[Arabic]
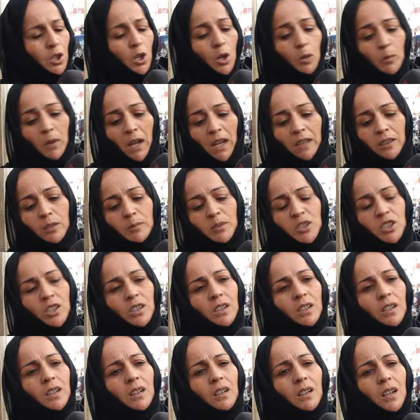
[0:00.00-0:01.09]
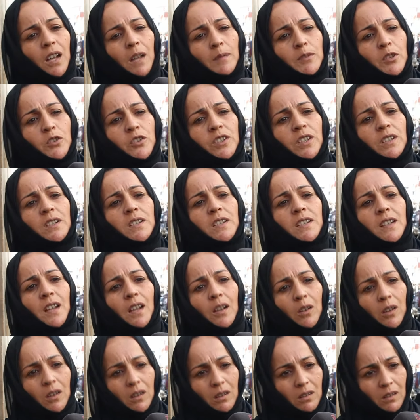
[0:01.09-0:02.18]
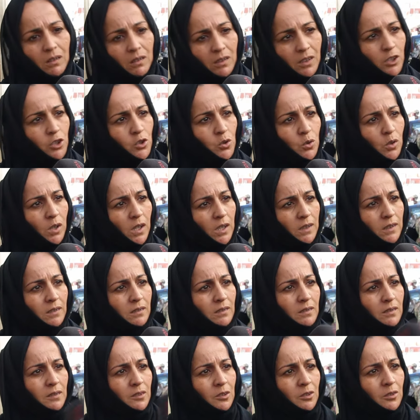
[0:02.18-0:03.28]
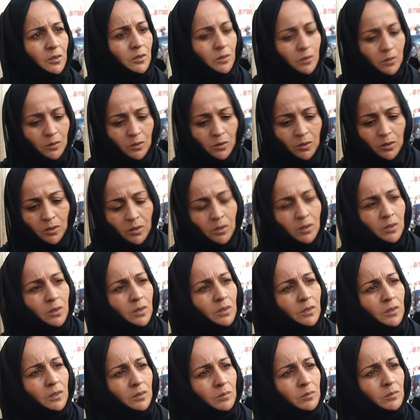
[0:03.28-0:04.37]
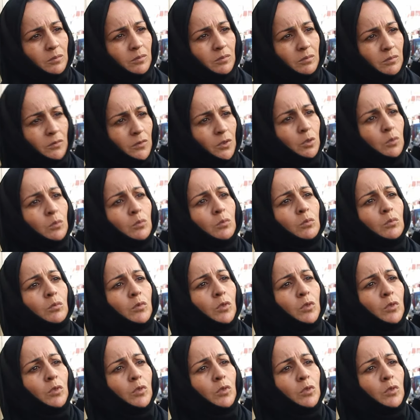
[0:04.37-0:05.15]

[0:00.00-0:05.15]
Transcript: هما عندهم جي 65 سنه يعيشوا غاد يعني هما عندهم مده طويله في نفس